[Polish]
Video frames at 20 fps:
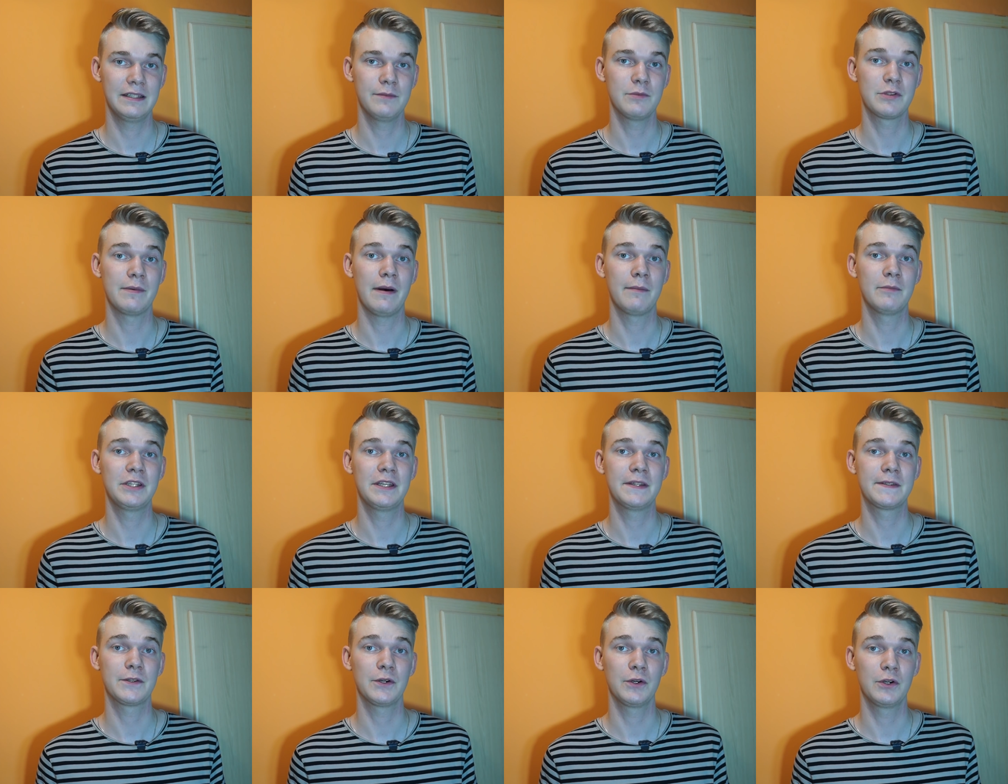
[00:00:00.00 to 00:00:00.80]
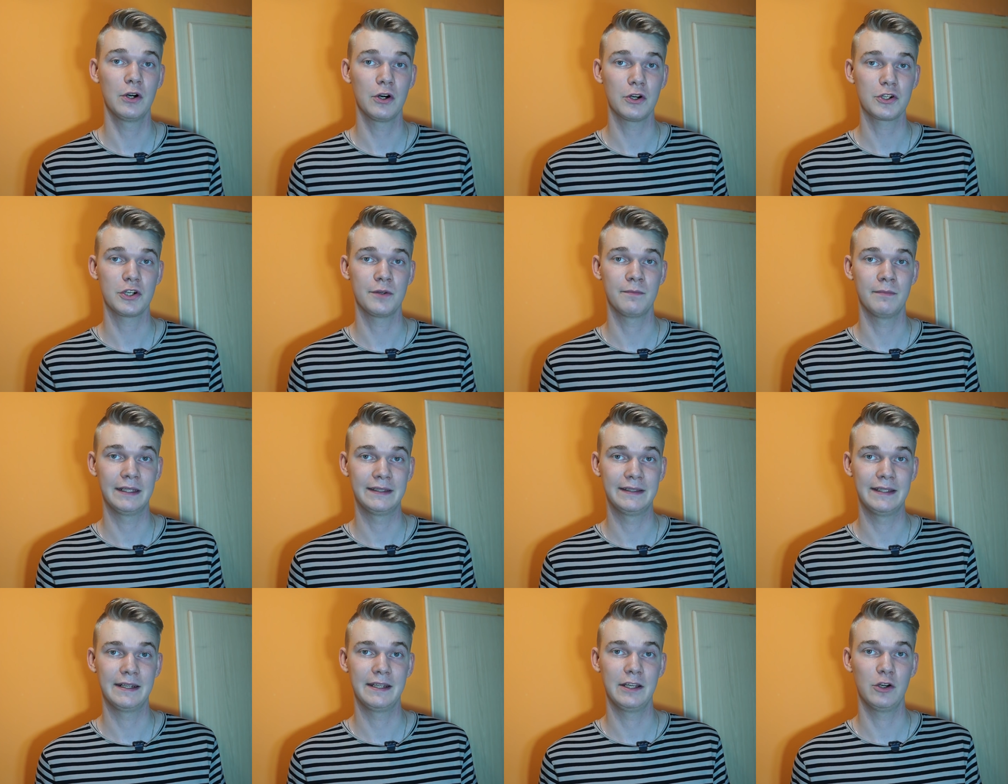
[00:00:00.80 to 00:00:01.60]
tym, że mamy nieco gorszą
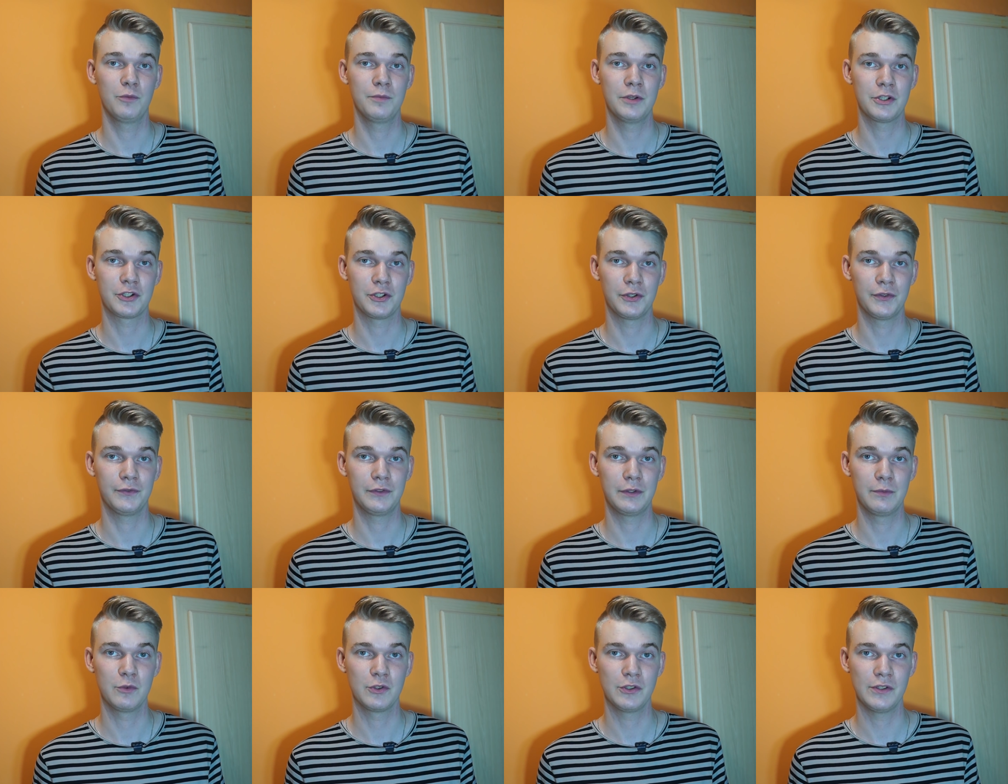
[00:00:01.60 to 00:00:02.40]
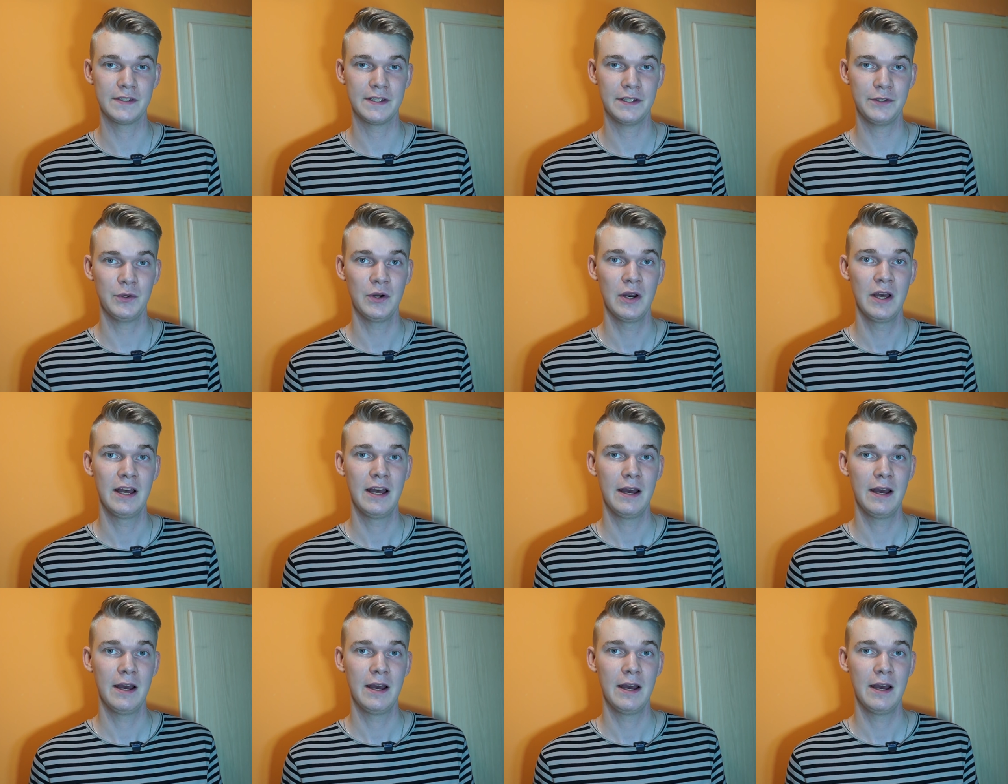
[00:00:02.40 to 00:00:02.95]
baterię umieszczoną w tym urządzeniu,